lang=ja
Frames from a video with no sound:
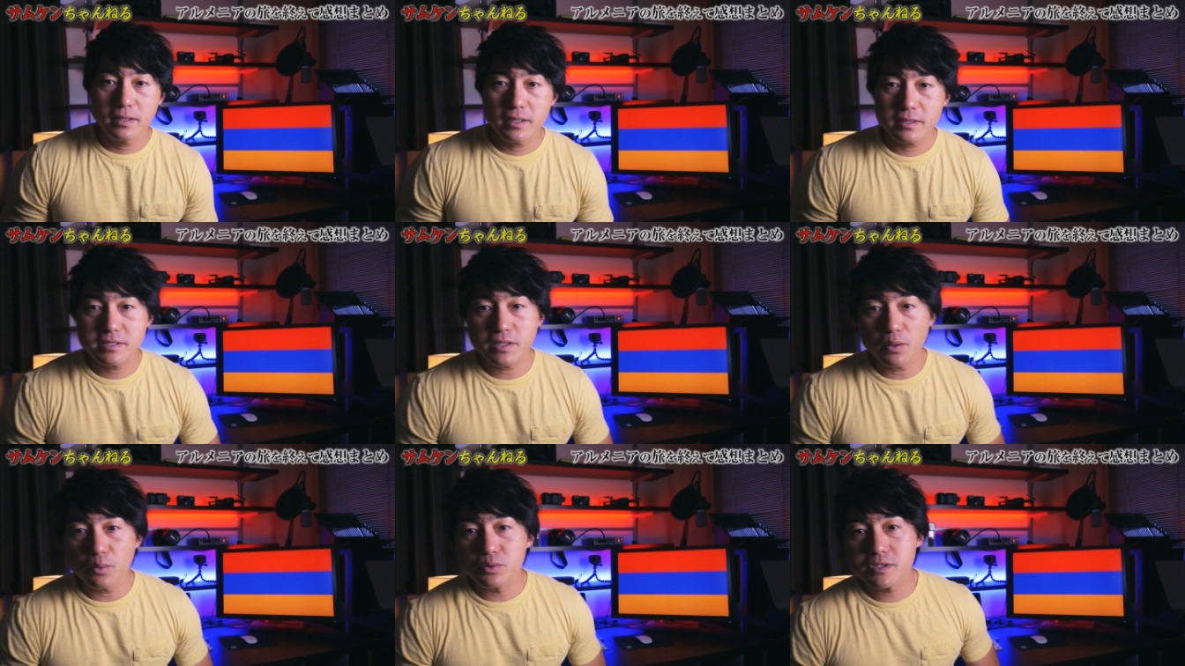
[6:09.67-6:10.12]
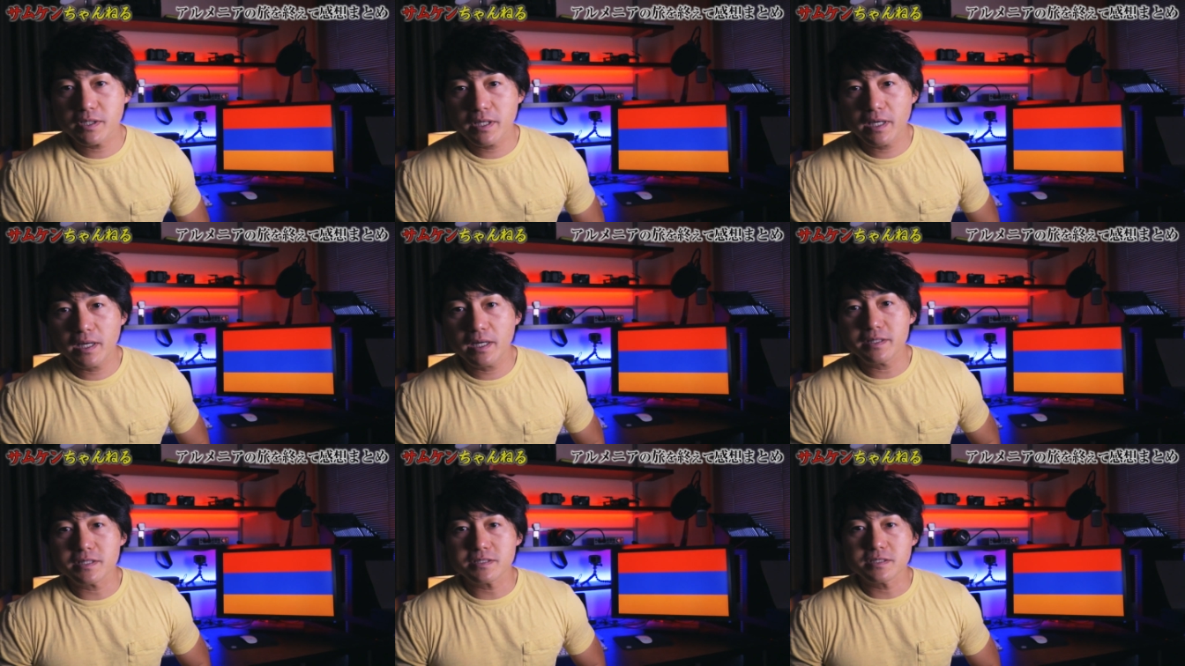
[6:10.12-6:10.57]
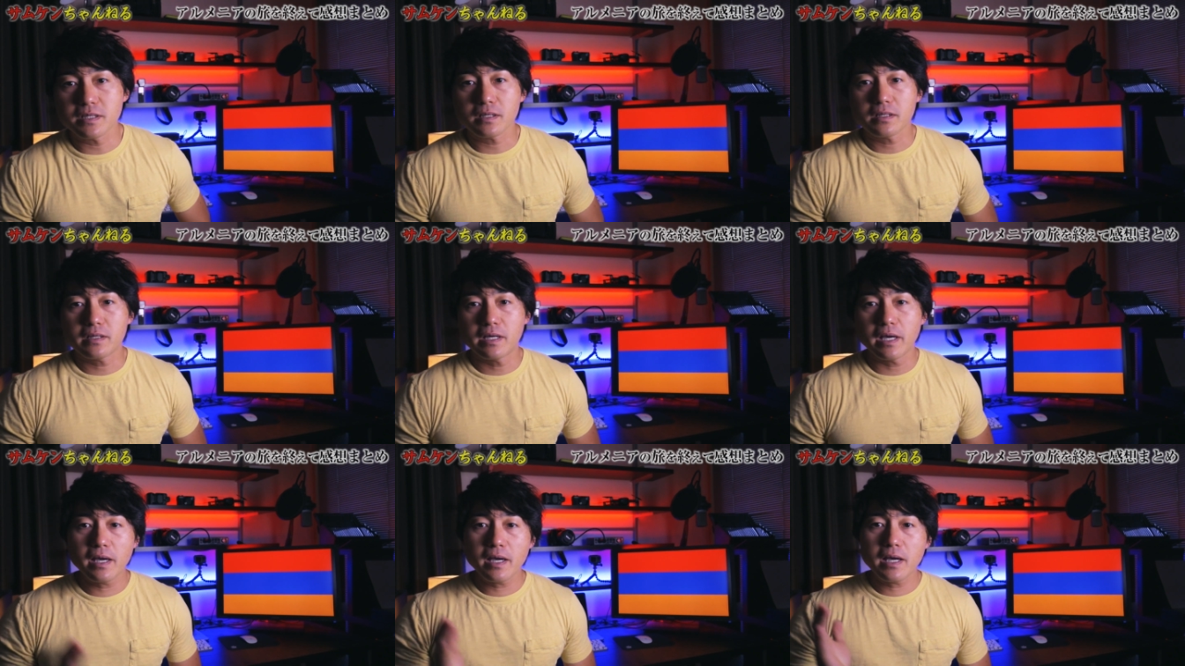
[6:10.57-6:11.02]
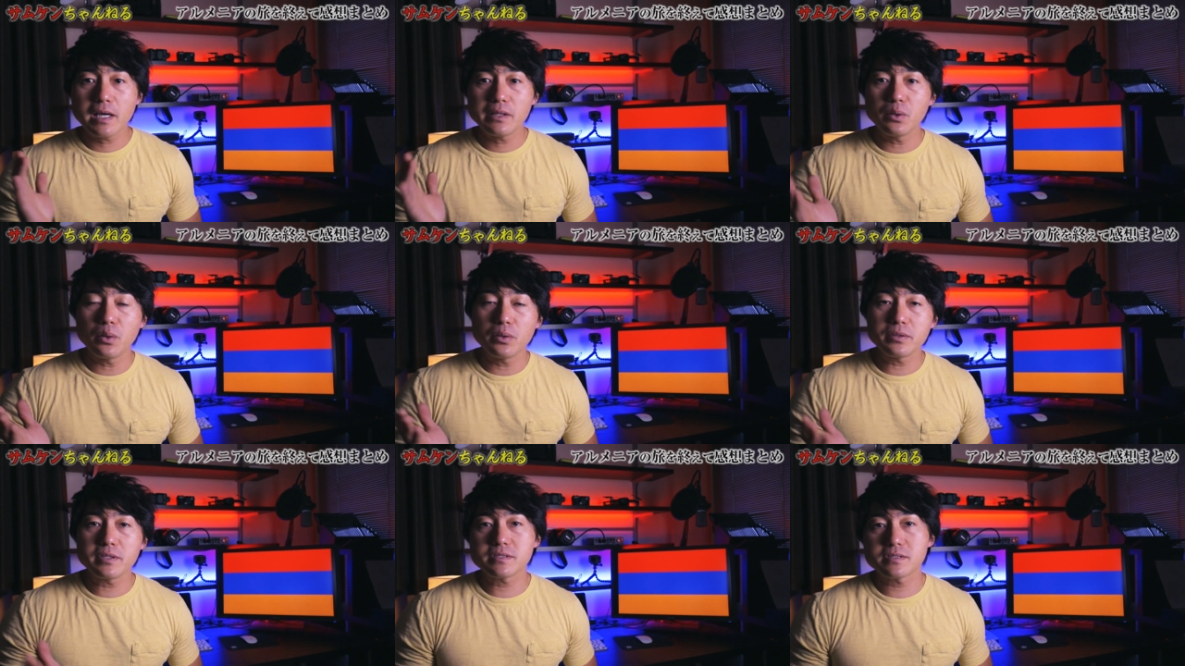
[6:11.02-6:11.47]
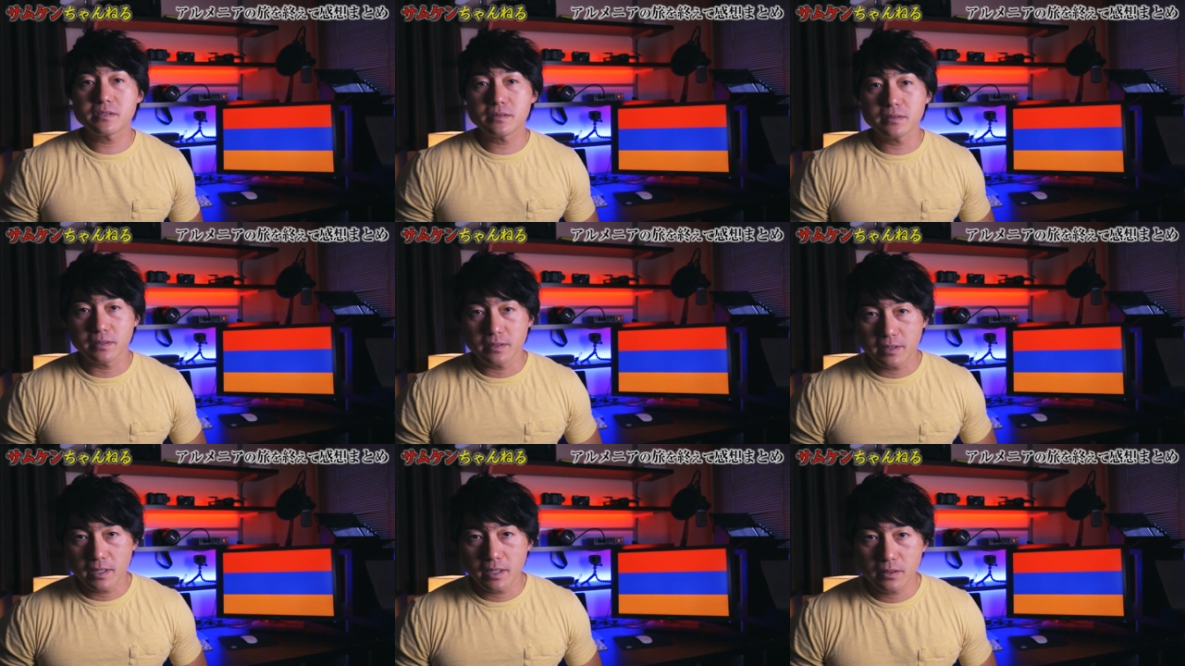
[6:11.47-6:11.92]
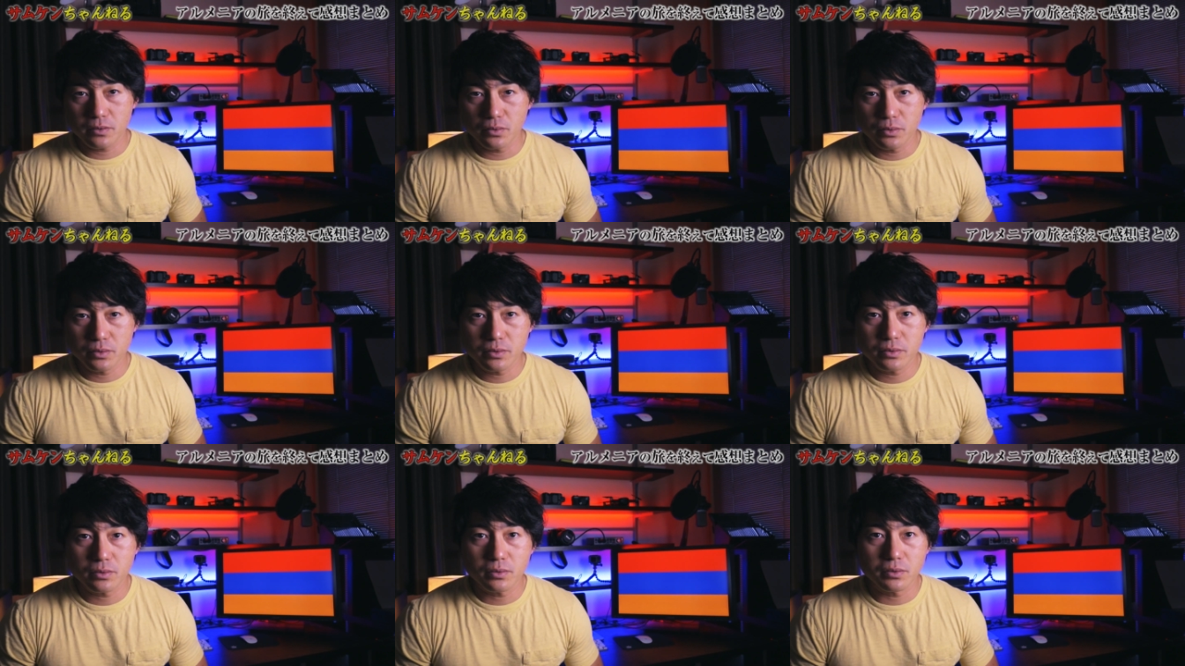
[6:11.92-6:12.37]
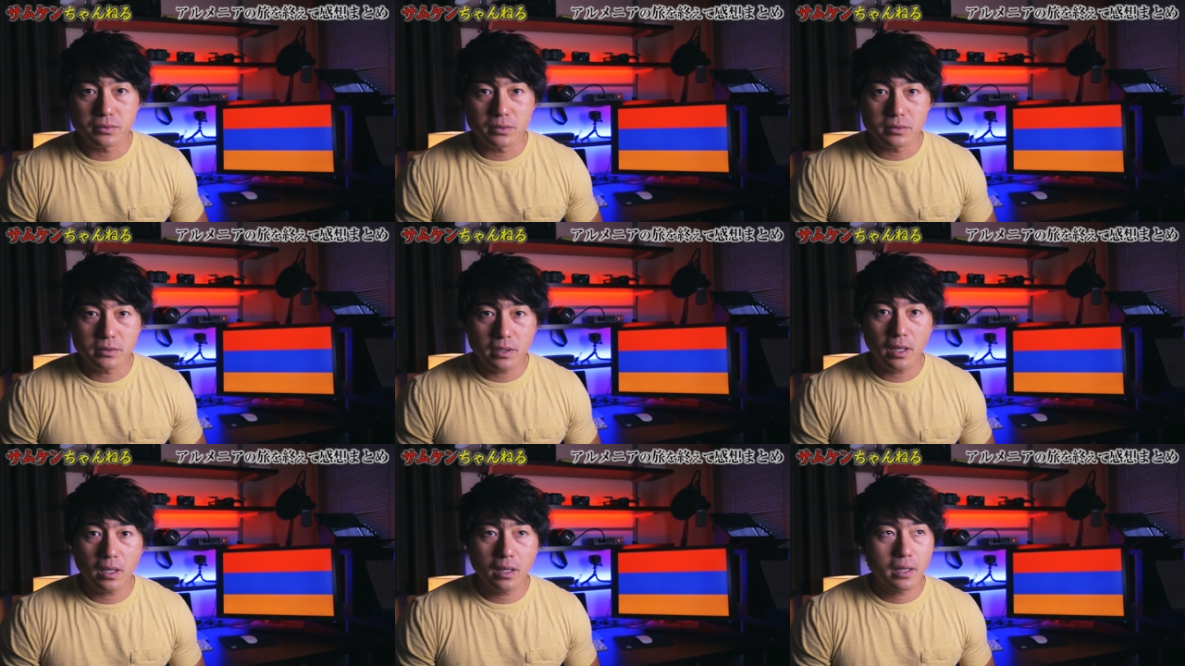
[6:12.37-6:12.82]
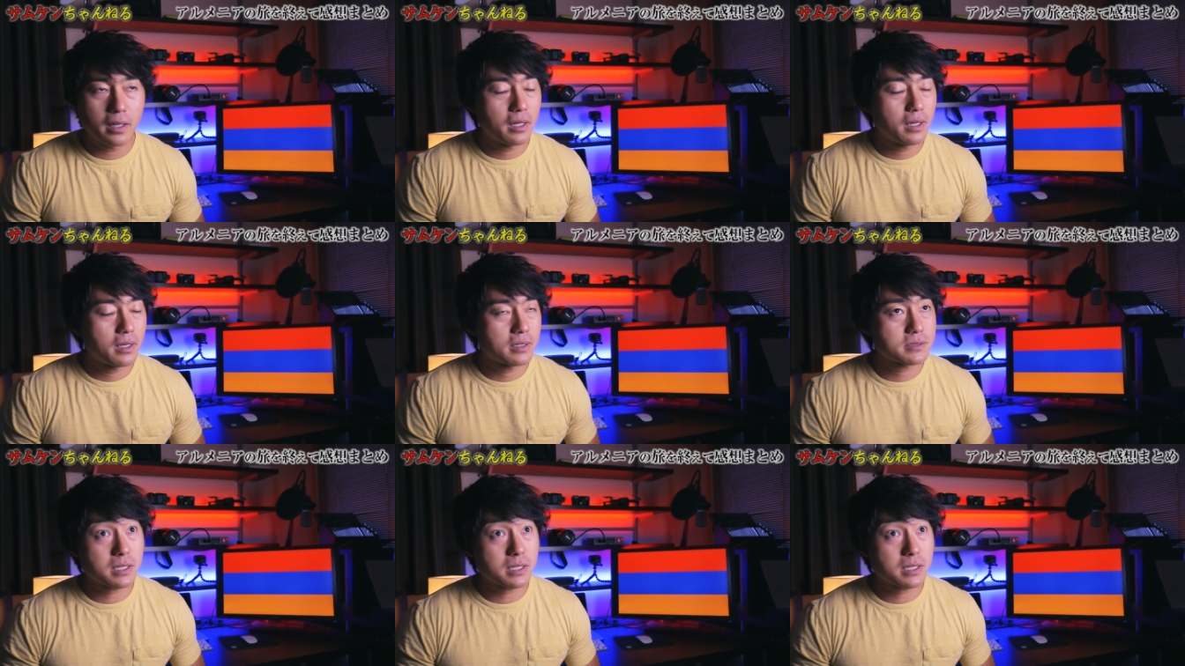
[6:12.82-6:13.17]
でですね、お次がですね、芸能についてということで、